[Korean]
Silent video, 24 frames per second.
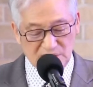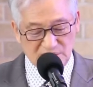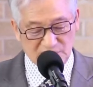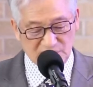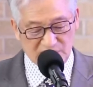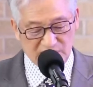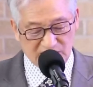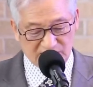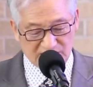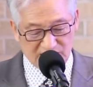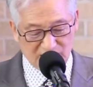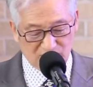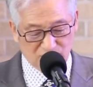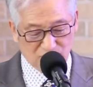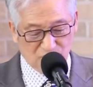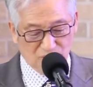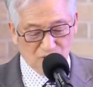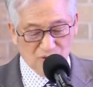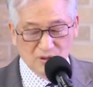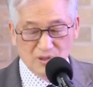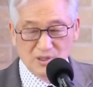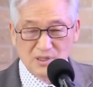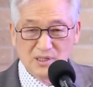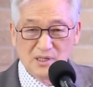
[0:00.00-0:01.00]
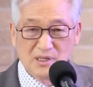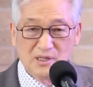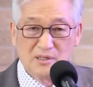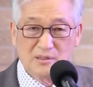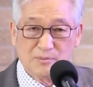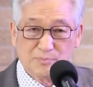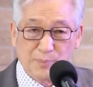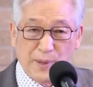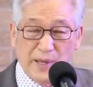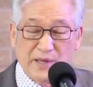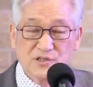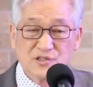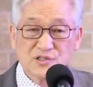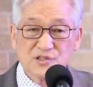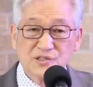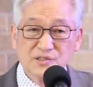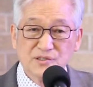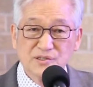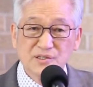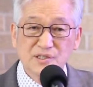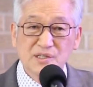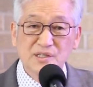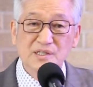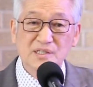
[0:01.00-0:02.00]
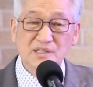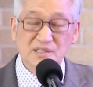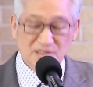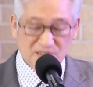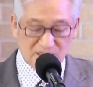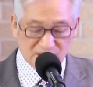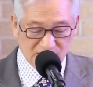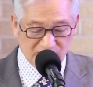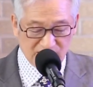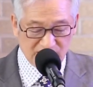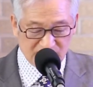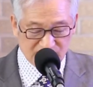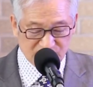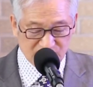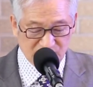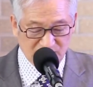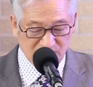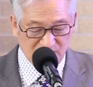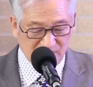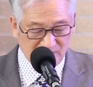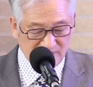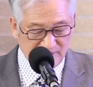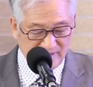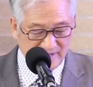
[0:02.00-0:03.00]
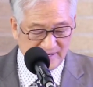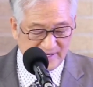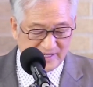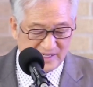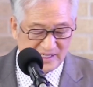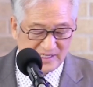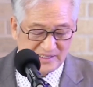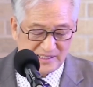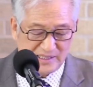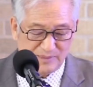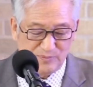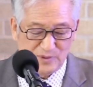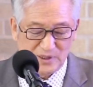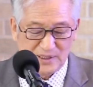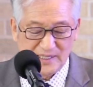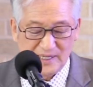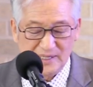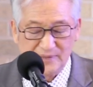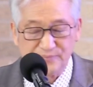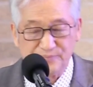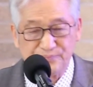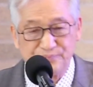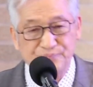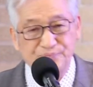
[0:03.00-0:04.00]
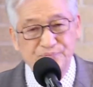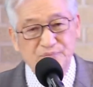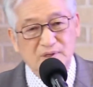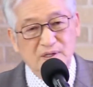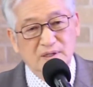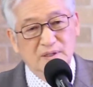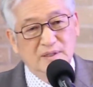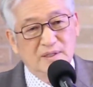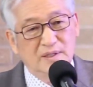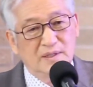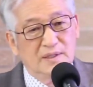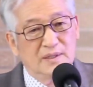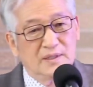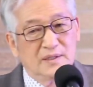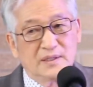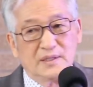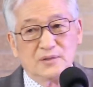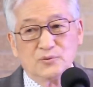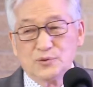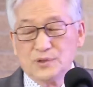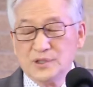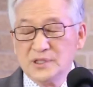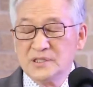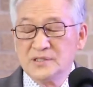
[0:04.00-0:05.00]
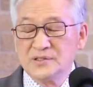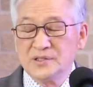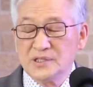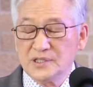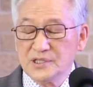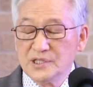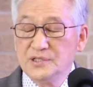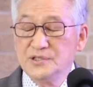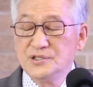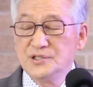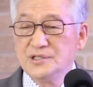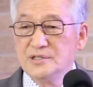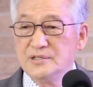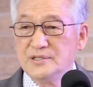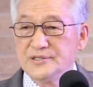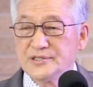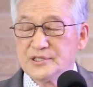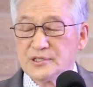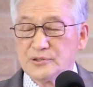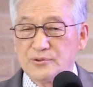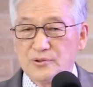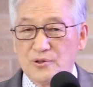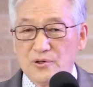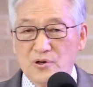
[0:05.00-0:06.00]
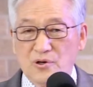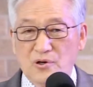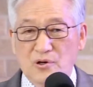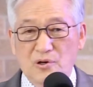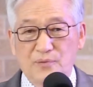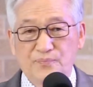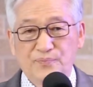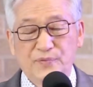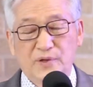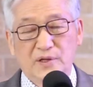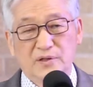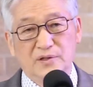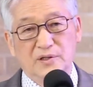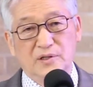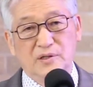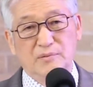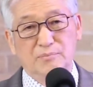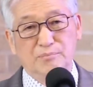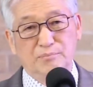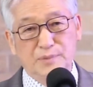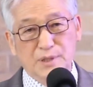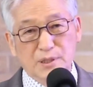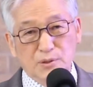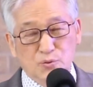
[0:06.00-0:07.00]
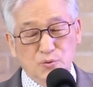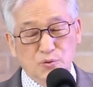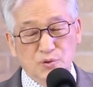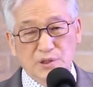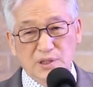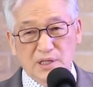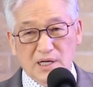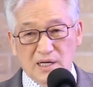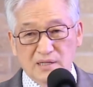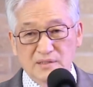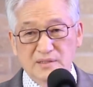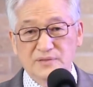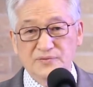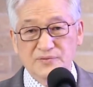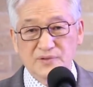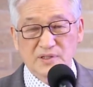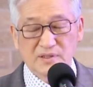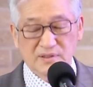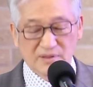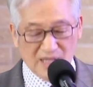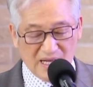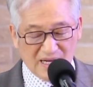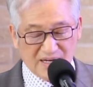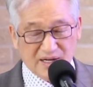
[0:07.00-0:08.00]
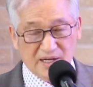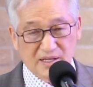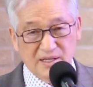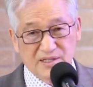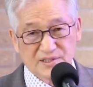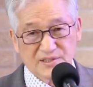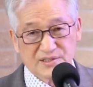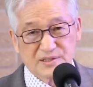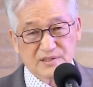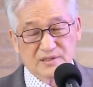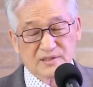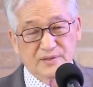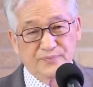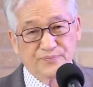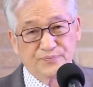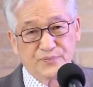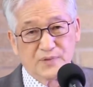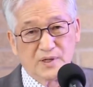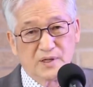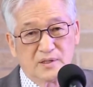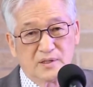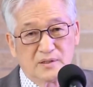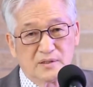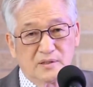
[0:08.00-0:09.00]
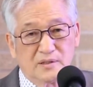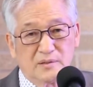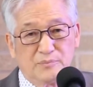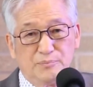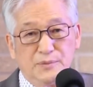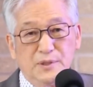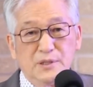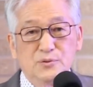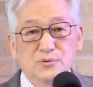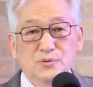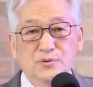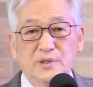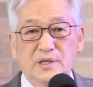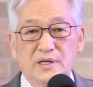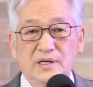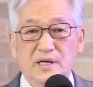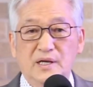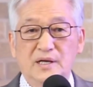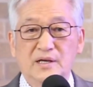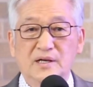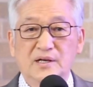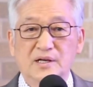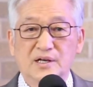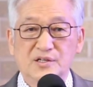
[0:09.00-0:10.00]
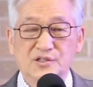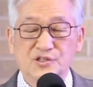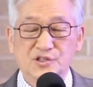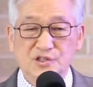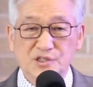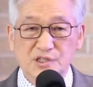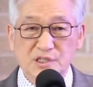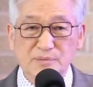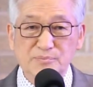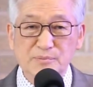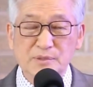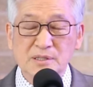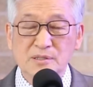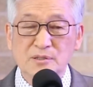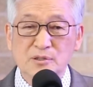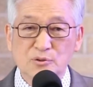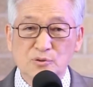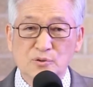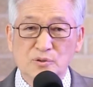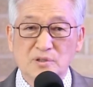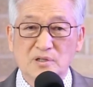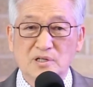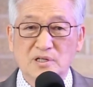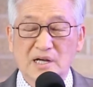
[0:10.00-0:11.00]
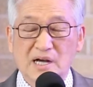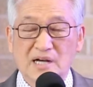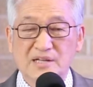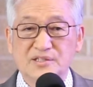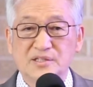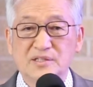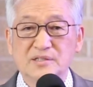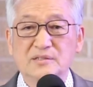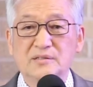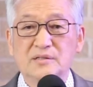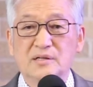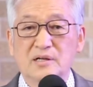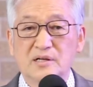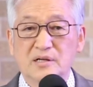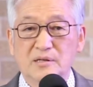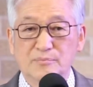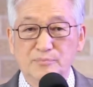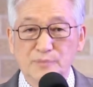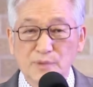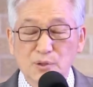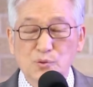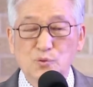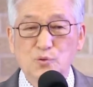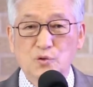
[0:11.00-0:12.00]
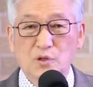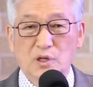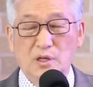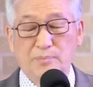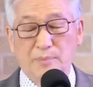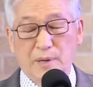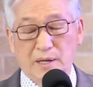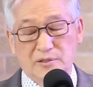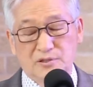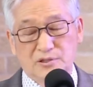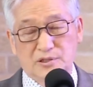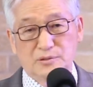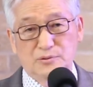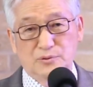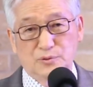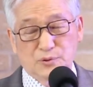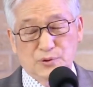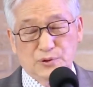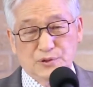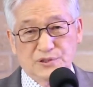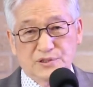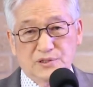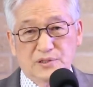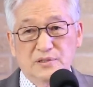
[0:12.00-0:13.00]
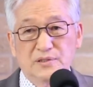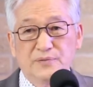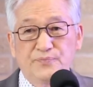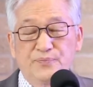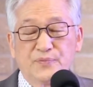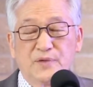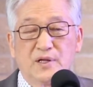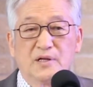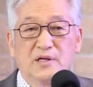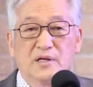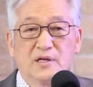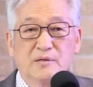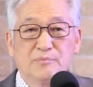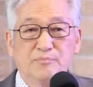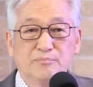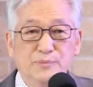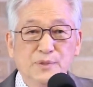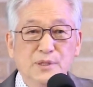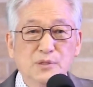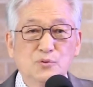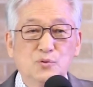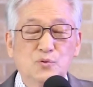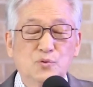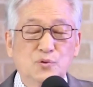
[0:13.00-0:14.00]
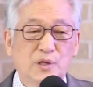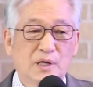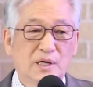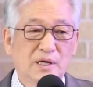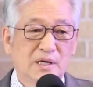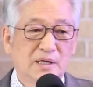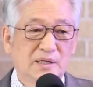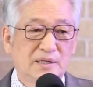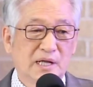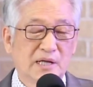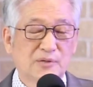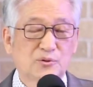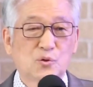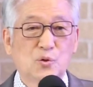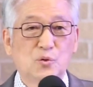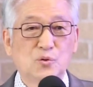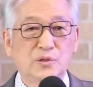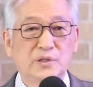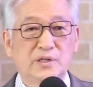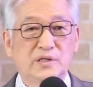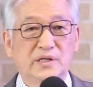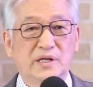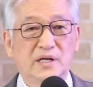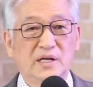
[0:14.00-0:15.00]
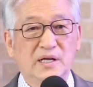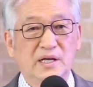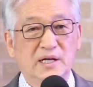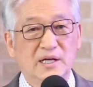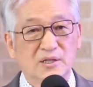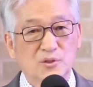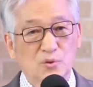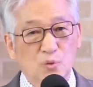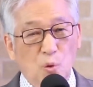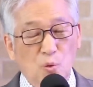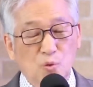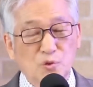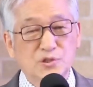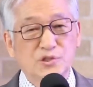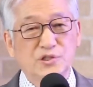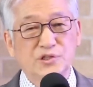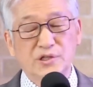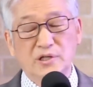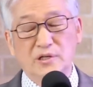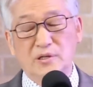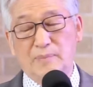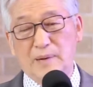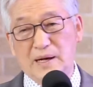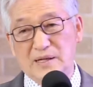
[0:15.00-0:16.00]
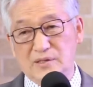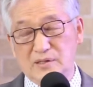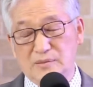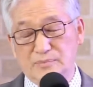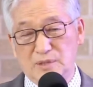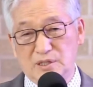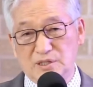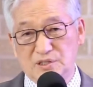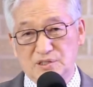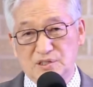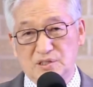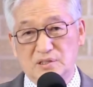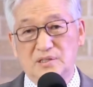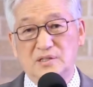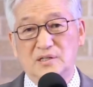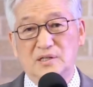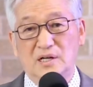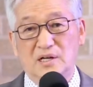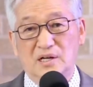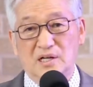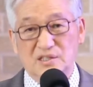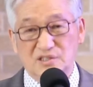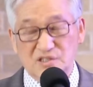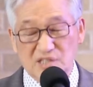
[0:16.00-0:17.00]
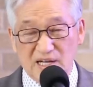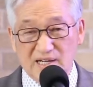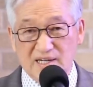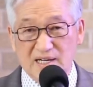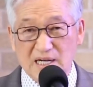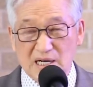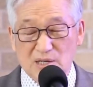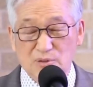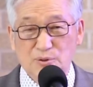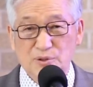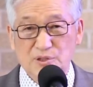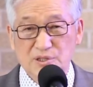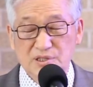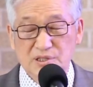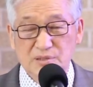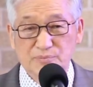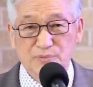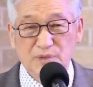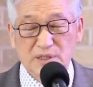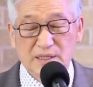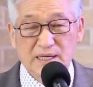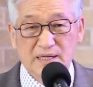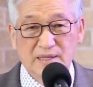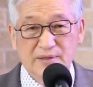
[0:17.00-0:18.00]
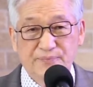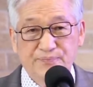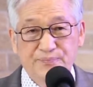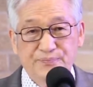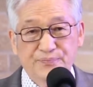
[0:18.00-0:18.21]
있어야 되고 백성이 있어야지 나라가 됩니다. 예, 우리는 현실적으로 이 미국이라는 나라에서 어, 미국의 시민권을 가진 미국의 백성으로서 미국의 대통령의 통치를 받으면서 살아가고 있습니다.